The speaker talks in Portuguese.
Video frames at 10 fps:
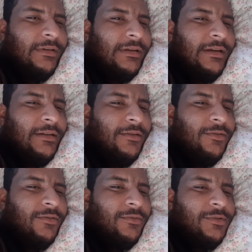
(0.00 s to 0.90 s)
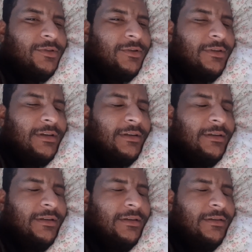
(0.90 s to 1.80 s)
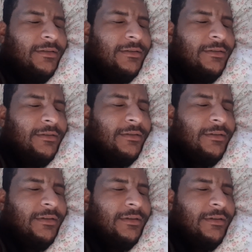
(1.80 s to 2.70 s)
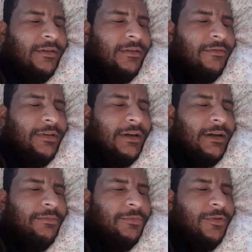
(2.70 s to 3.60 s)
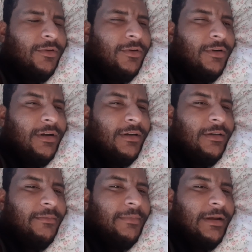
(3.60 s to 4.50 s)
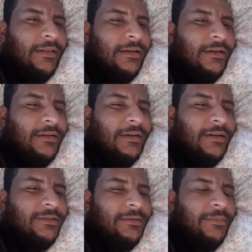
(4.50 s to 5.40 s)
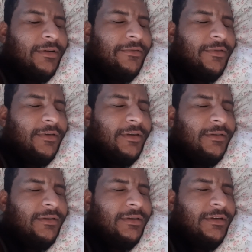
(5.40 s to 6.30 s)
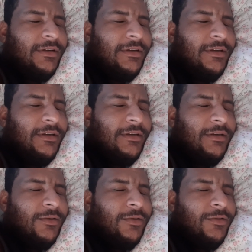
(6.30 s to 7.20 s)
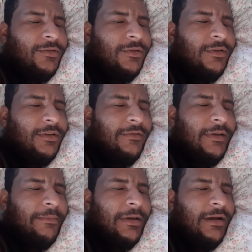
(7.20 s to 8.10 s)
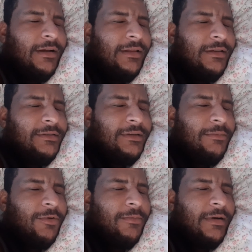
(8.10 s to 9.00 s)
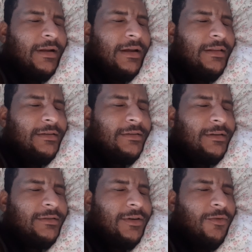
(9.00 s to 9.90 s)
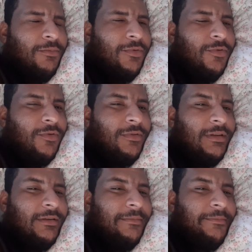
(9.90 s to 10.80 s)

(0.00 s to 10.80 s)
E ainda tô com sono aqui. Viagem muito longa e para dirigir assim para fora. Quando o sono estiver pegando assim, é bom parar e descansar um pouco, né?